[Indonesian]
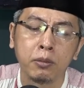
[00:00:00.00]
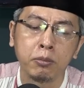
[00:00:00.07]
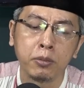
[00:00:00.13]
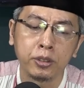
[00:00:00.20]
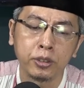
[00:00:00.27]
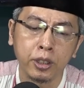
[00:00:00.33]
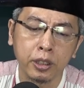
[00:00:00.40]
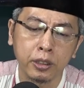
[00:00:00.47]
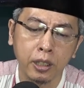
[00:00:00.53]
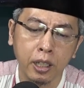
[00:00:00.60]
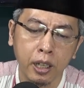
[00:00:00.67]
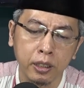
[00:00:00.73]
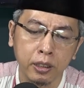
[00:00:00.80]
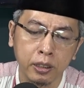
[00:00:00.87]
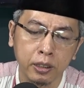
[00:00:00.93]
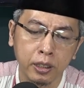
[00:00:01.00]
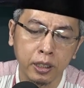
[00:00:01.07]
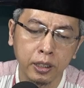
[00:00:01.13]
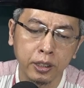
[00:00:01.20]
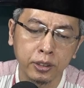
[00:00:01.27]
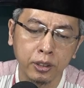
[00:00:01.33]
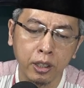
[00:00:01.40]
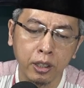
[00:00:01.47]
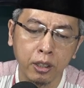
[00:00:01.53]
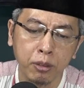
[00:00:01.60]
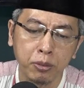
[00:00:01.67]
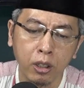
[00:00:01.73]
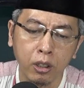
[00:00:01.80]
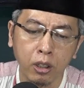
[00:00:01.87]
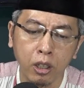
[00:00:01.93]
menceritakan tentang kisah
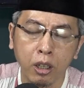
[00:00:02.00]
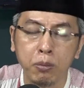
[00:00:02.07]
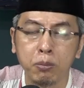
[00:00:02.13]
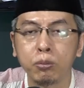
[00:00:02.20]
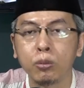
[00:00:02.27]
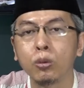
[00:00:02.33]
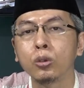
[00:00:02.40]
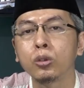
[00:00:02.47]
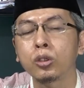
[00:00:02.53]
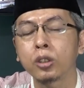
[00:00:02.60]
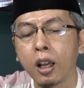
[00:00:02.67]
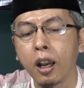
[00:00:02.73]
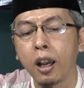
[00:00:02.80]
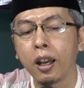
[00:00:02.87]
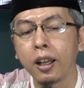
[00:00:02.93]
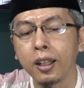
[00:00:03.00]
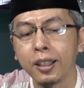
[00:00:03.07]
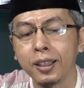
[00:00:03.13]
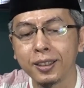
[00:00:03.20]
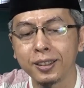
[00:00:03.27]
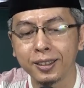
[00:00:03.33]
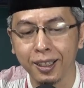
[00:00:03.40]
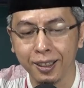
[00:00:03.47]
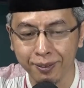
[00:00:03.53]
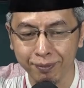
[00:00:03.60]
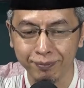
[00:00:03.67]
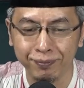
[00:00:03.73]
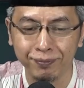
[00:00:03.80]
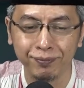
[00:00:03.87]
Nabi Allah Musa alaihi salam.